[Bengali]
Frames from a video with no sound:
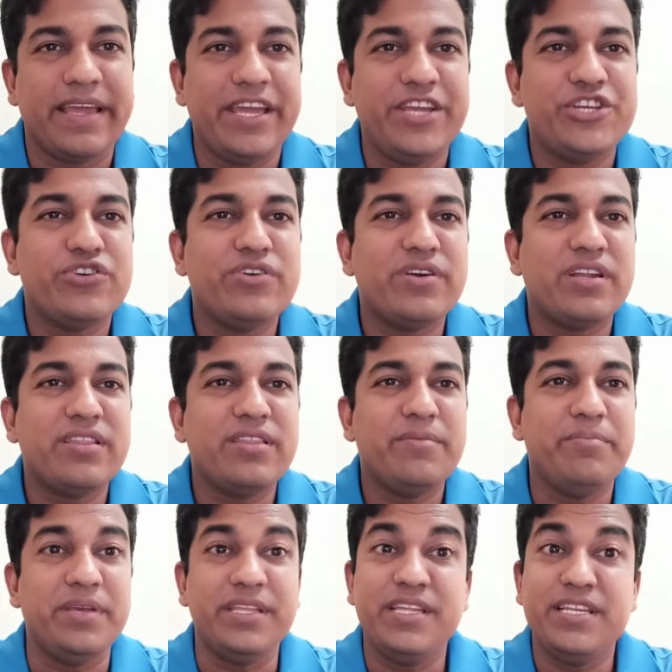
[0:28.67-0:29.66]
এই সংক্রান্ত
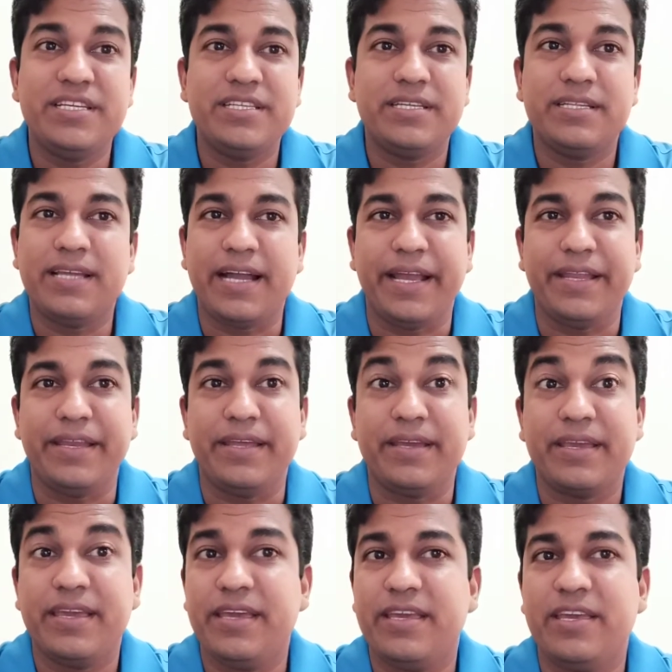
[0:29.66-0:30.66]
বিধিনিষেধ আইনে
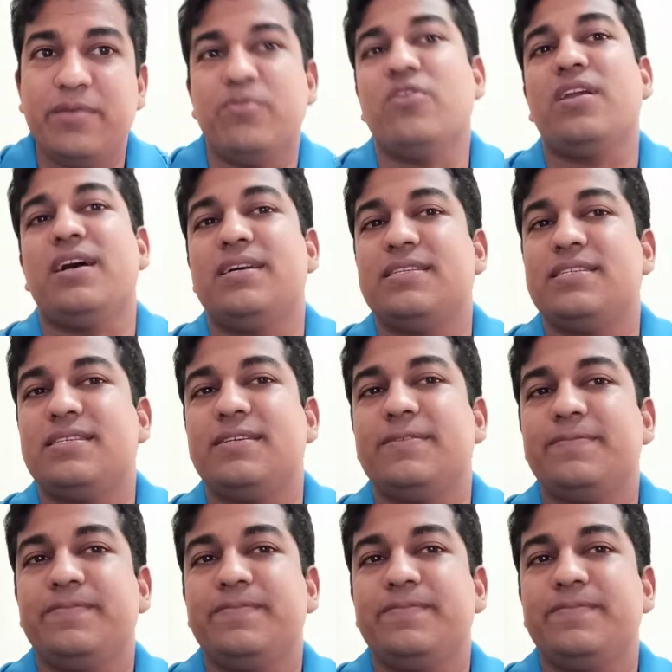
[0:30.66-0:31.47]
কি কি বলা আছে